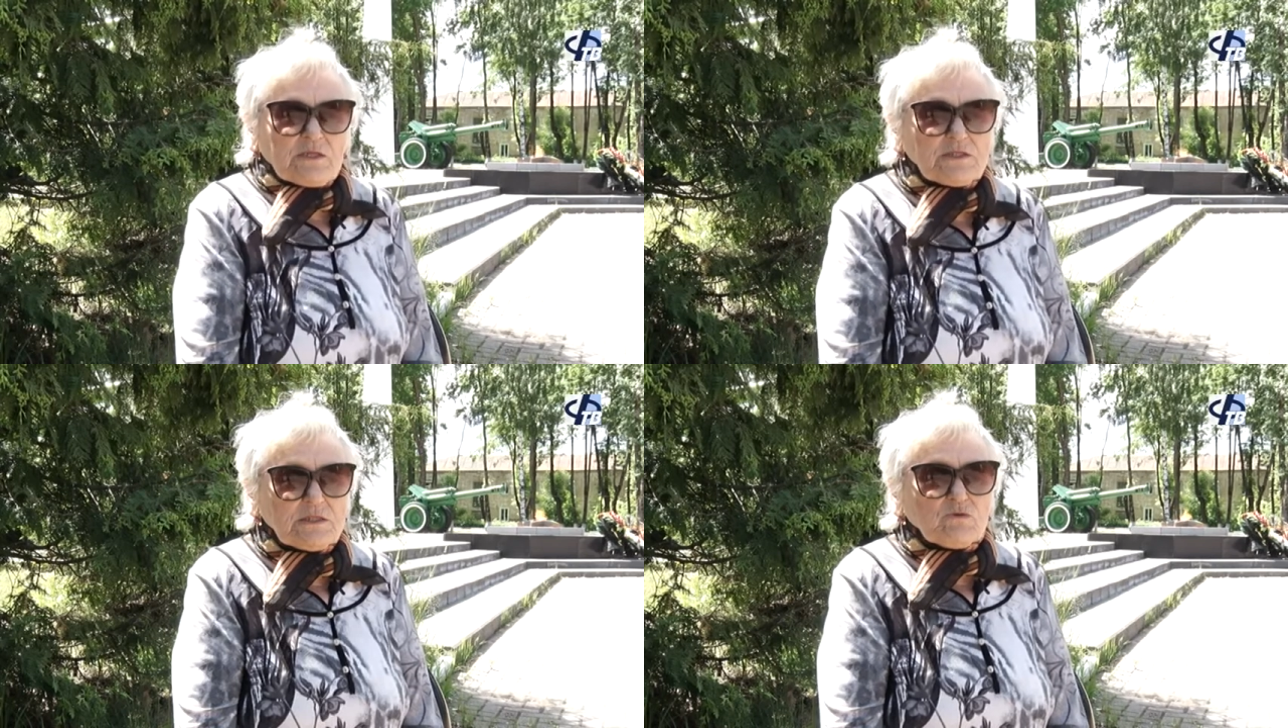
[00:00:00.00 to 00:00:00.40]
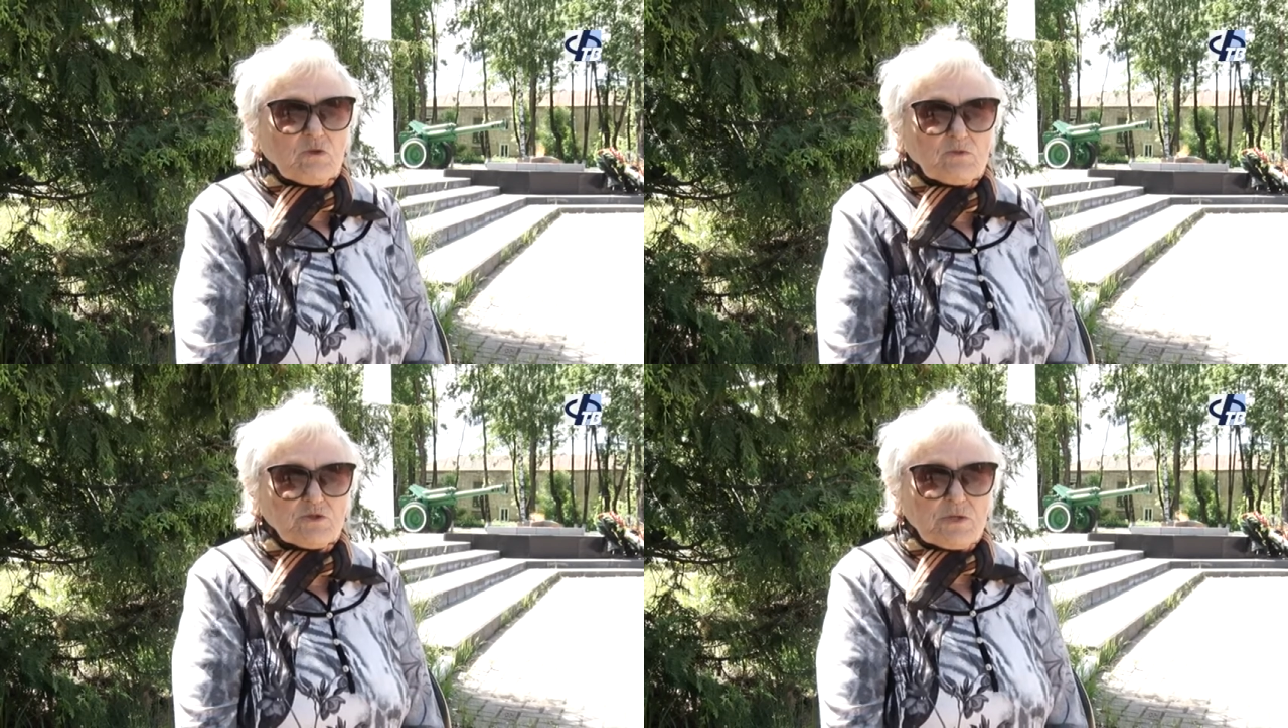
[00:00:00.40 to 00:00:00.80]
Дело в
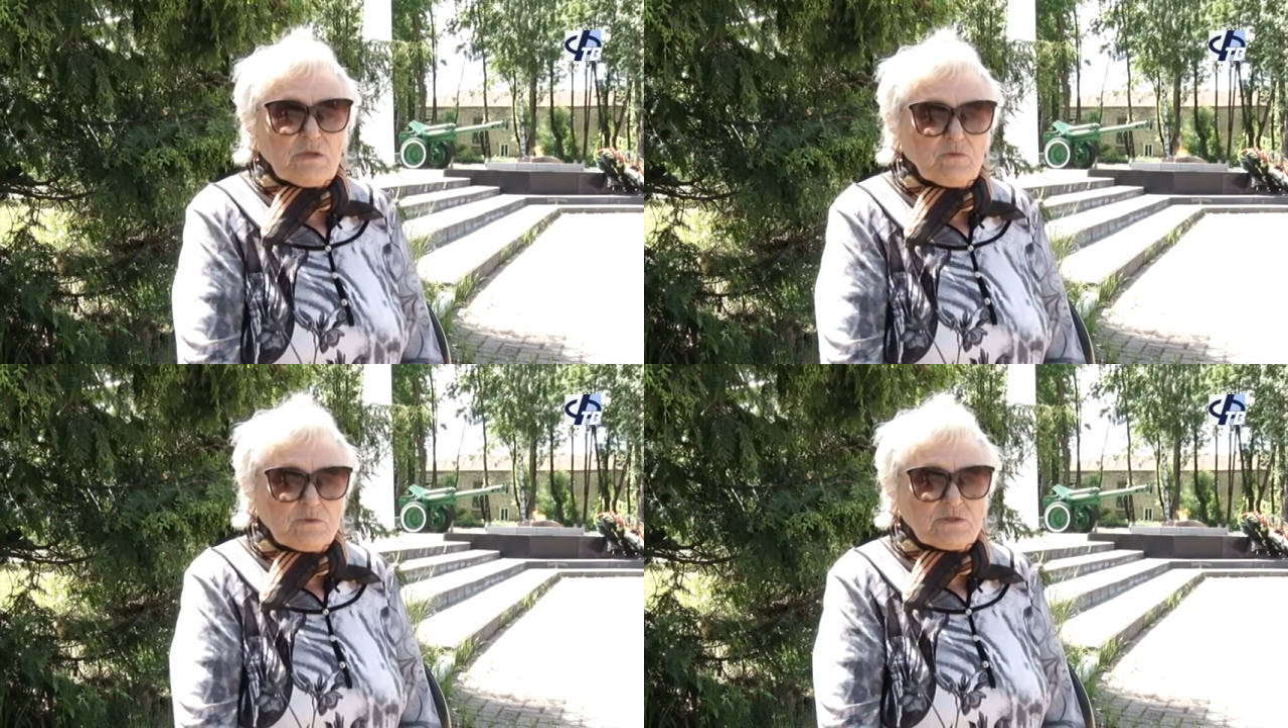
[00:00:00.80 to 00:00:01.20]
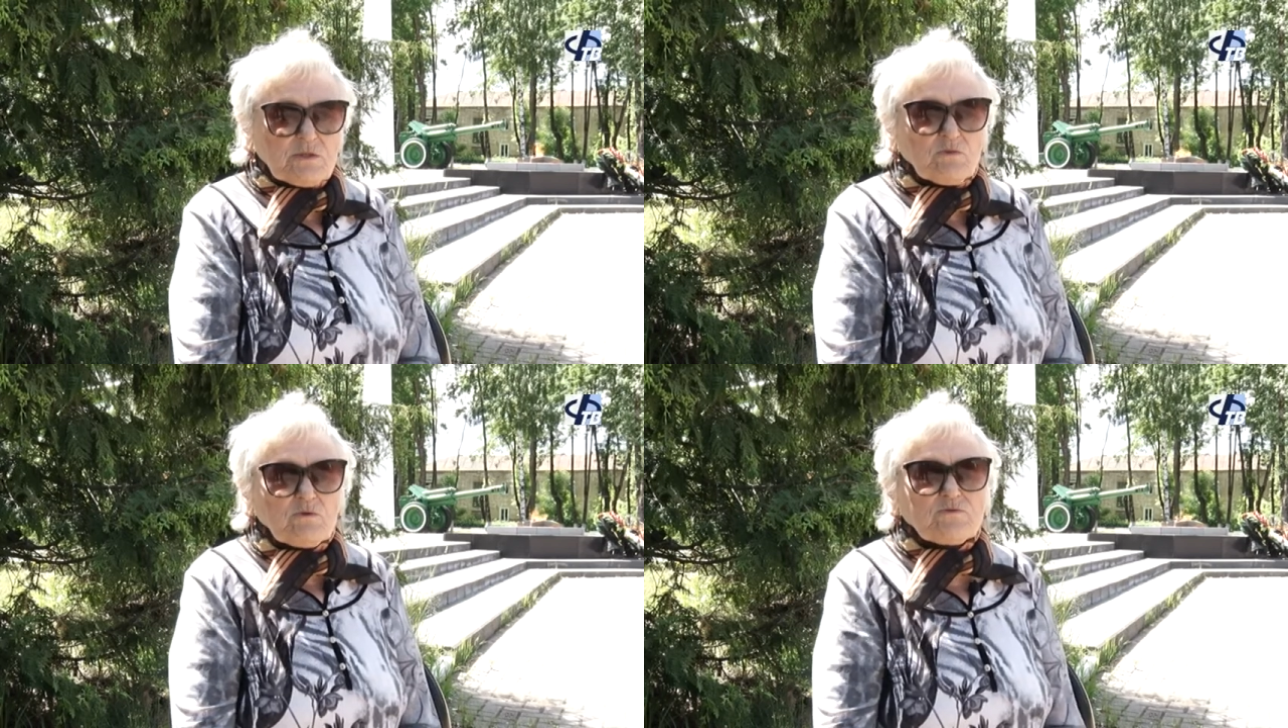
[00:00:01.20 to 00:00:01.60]
том, что
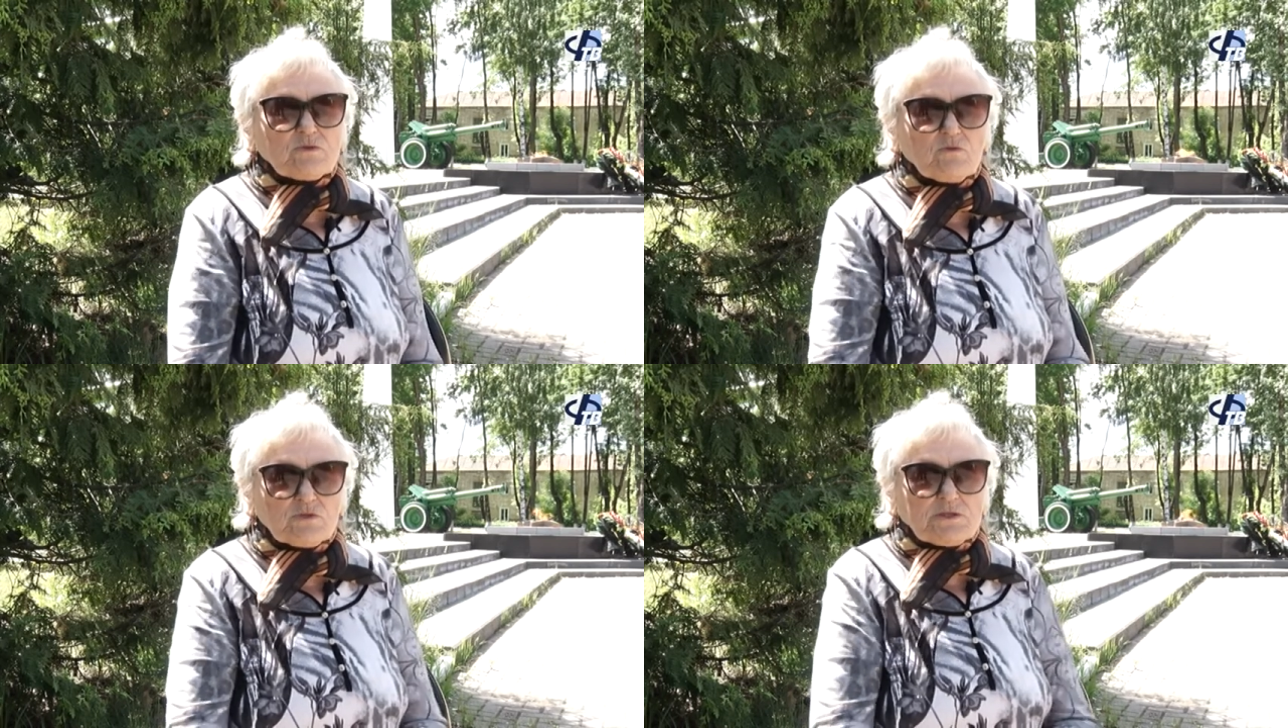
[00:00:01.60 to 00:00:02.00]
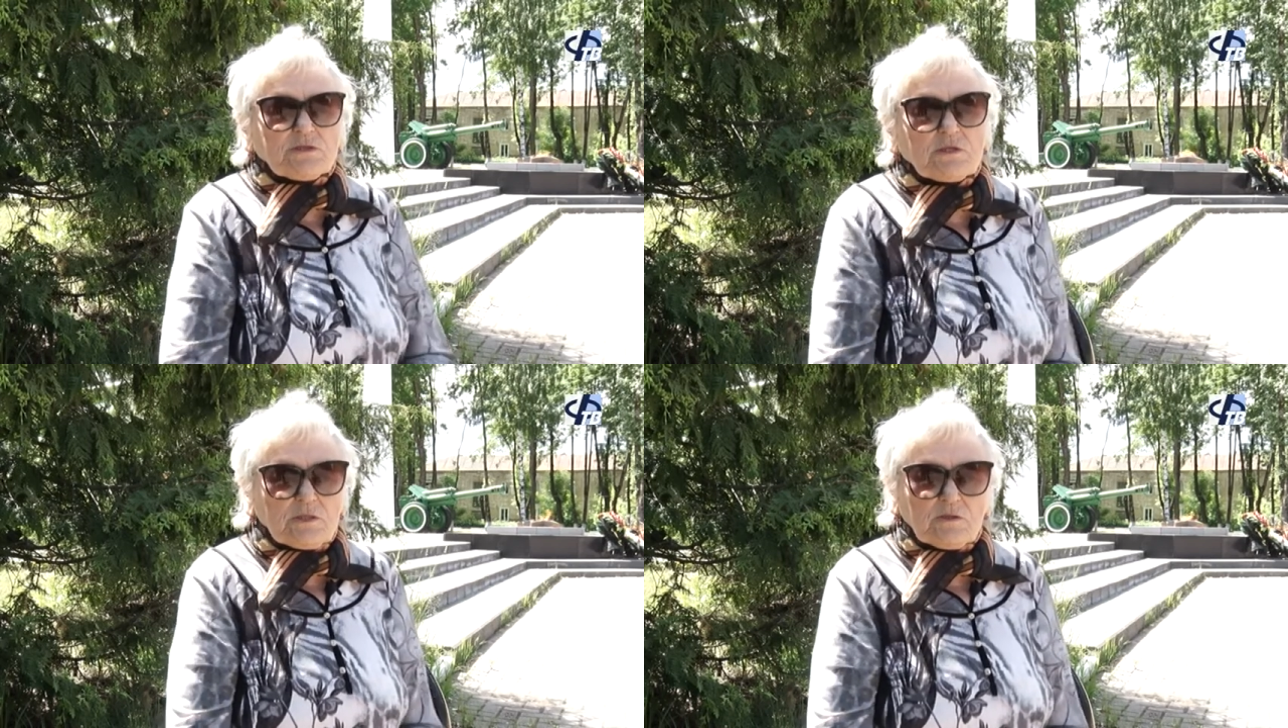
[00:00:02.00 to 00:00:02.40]
со мной
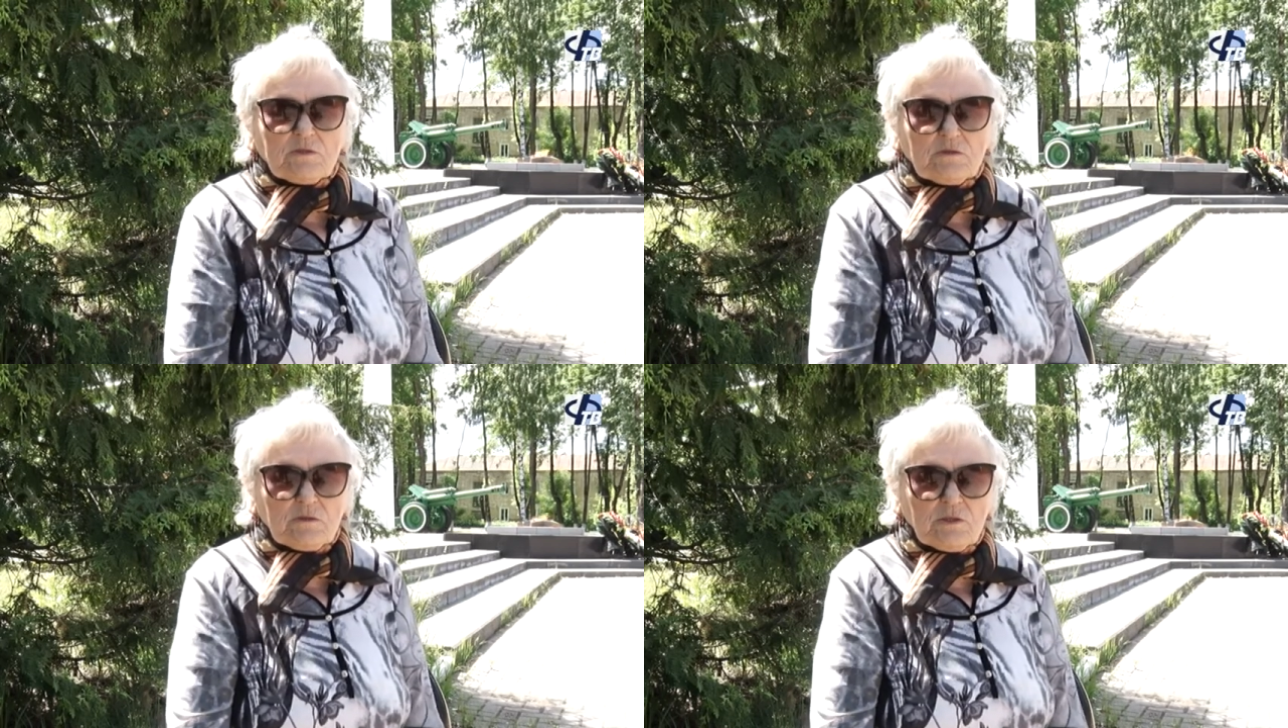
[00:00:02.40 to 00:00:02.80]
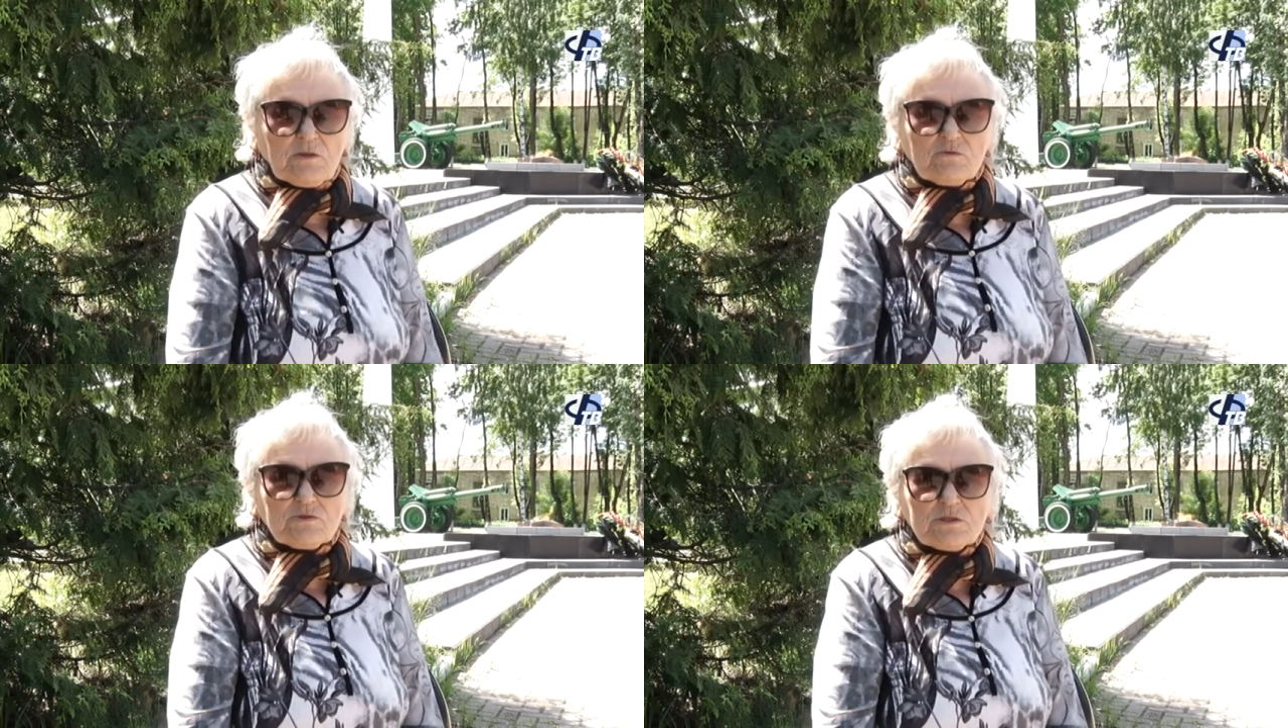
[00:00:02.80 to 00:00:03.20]
взрослые э,
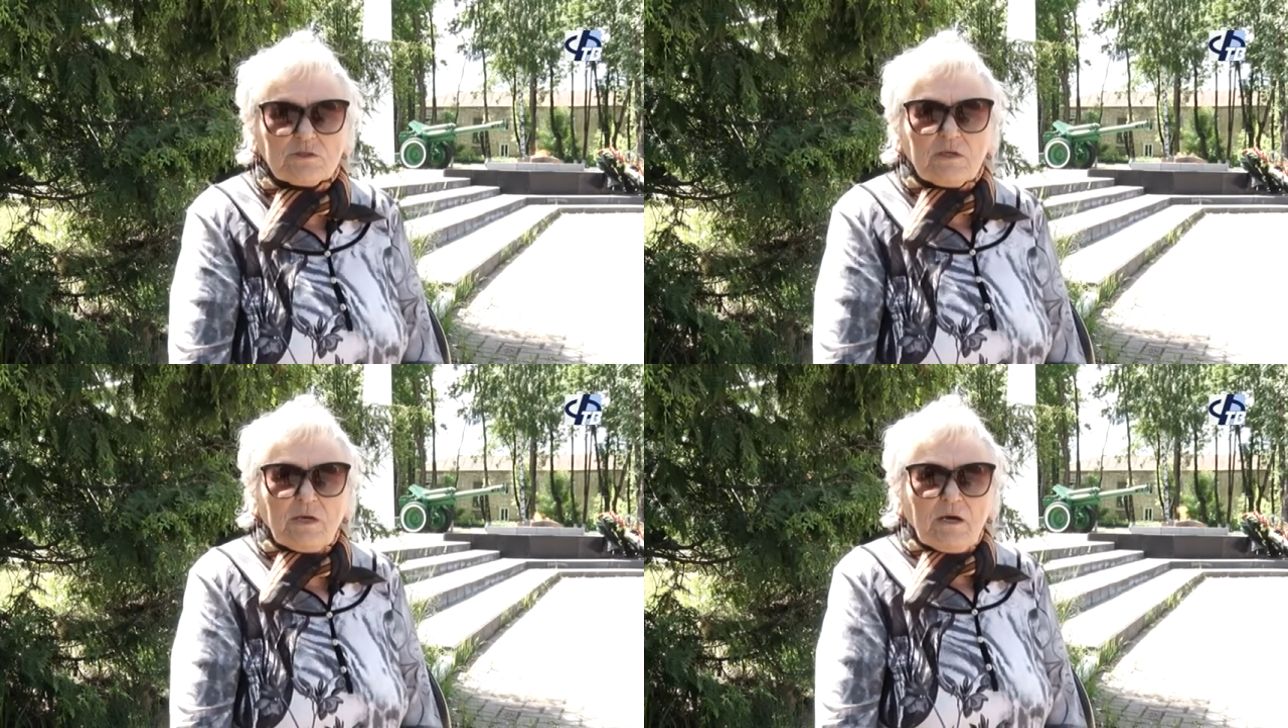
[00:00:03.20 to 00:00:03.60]
люди,